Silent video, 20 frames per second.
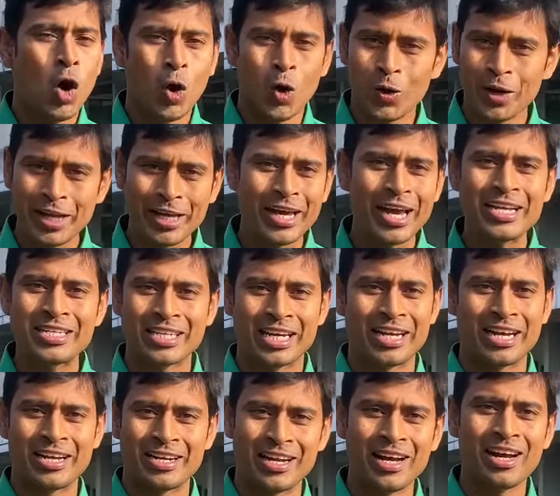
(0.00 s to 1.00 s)
অনেকেই
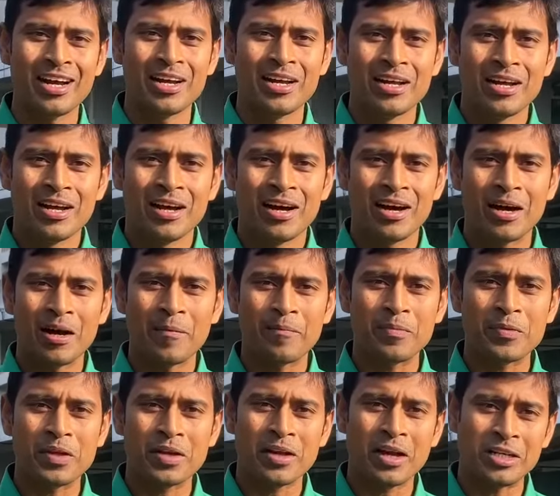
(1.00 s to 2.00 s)
জানেন না
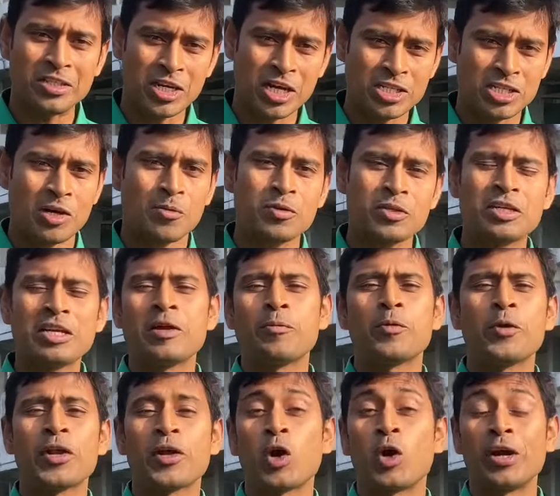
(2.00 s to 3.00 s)
গাজী আশরাফ হোসেন
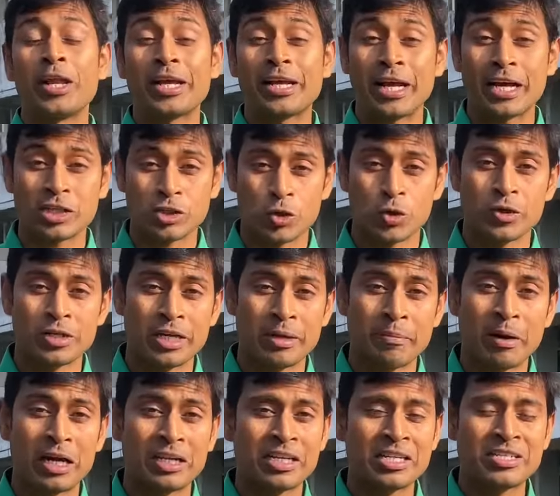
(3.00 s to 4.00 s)
লিপু এর অনেক কাজ করেছেন
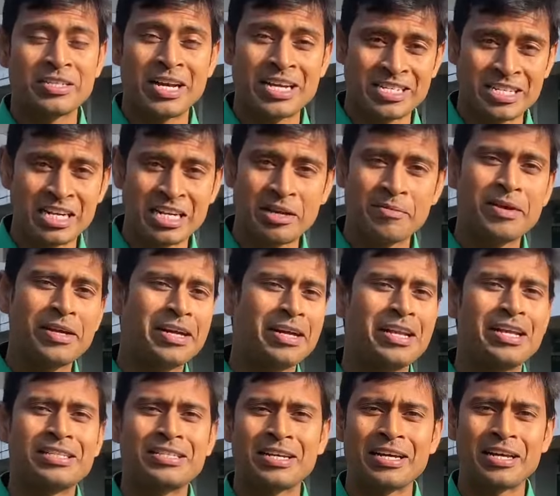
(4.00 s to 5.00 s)
বাংলাদেশ ন্যাশনাল টিমে
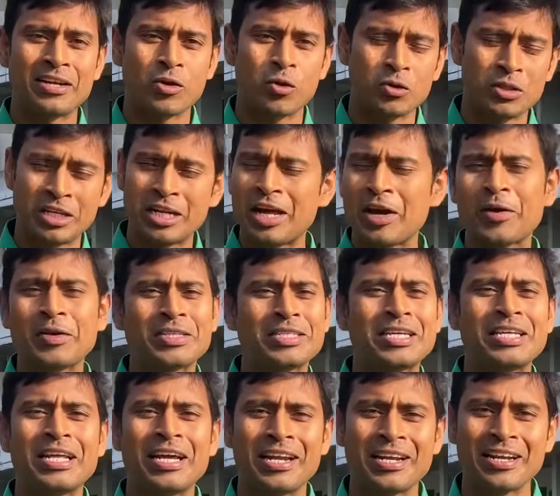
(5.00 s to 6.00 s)
খেলেছেন অধিনায়ক
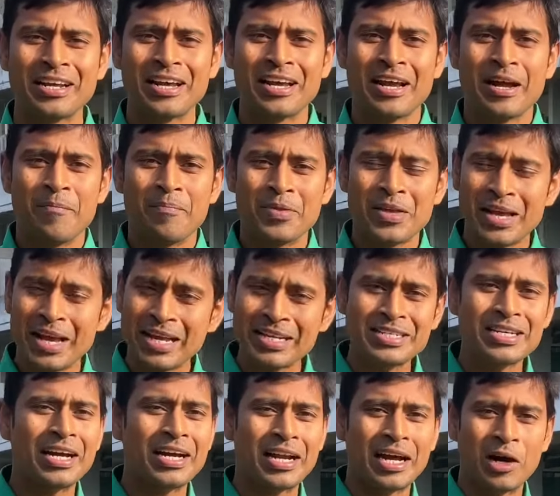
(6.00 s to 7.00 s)
ছিলেন
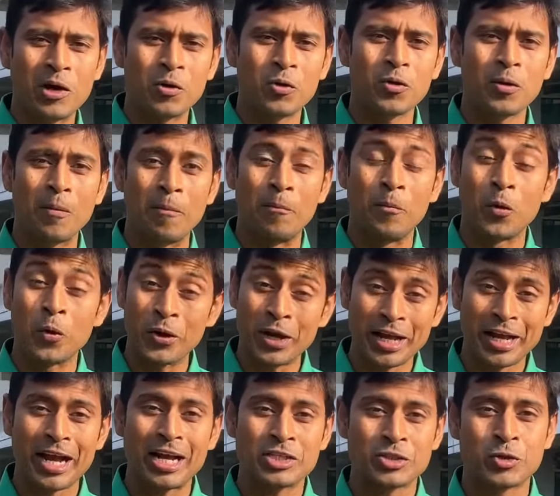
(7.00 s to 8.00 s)
এছাড়াও
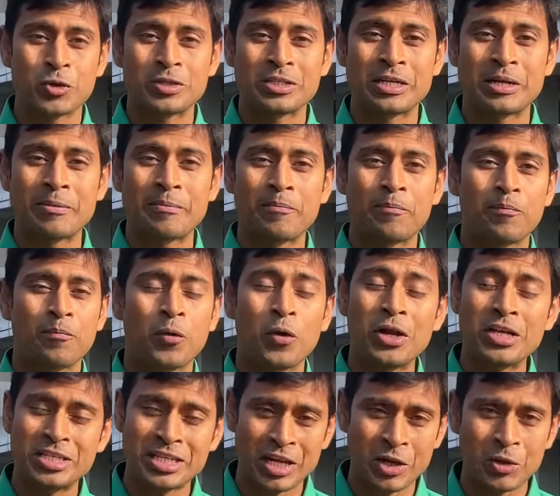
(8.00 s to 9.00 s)
বোর্ডে কাজ করেছেন
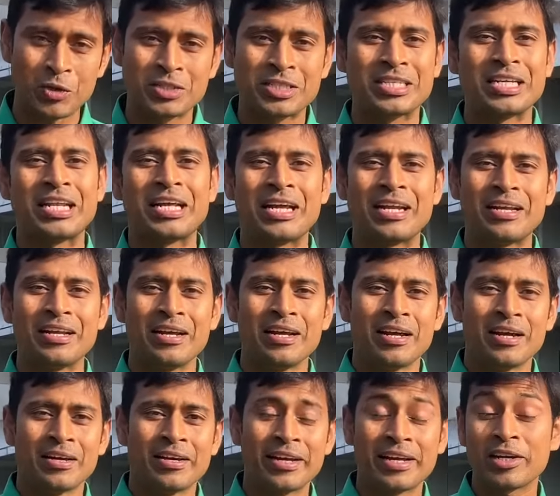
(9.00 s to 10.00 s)
পরিচালক ছিলেন
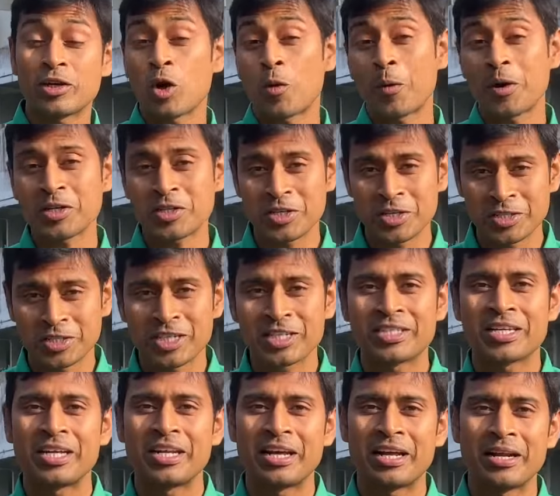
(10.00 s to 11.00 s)
ক্রিকেট অপারেশনসে
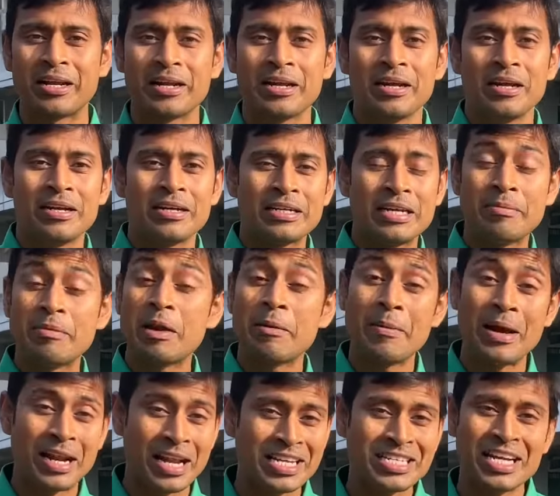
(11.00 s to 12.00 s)
ছিলেন টিমের
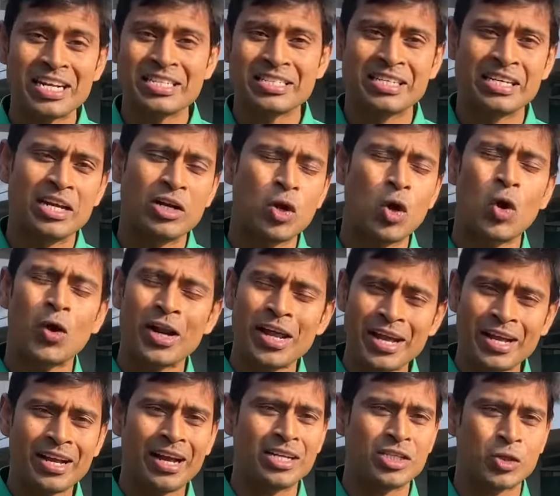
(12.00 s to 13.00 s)
ম্যানেজার ছিলেন
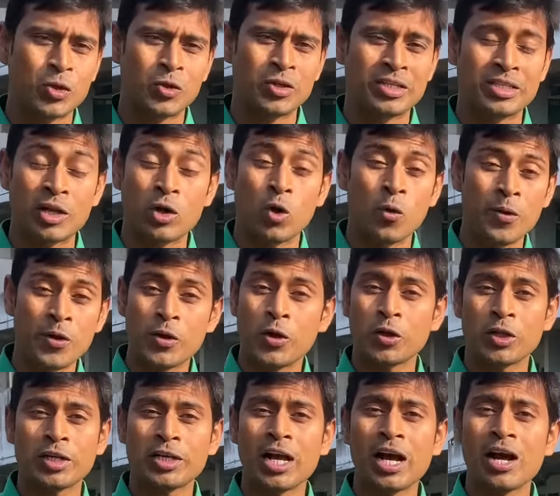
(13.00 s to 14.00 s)
অনেক কাজ করেছেন তার
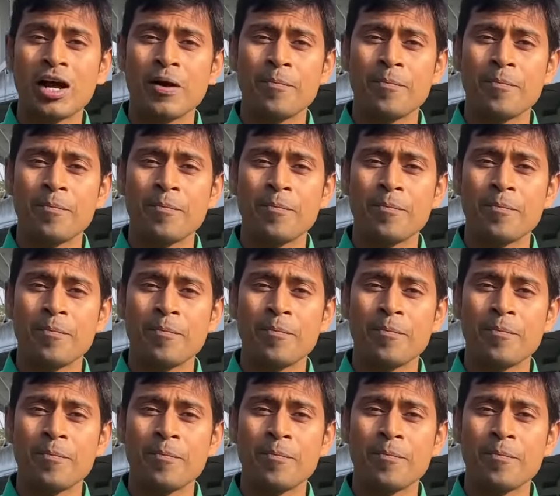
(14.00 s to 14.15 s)
অভিজ্ঞতাটা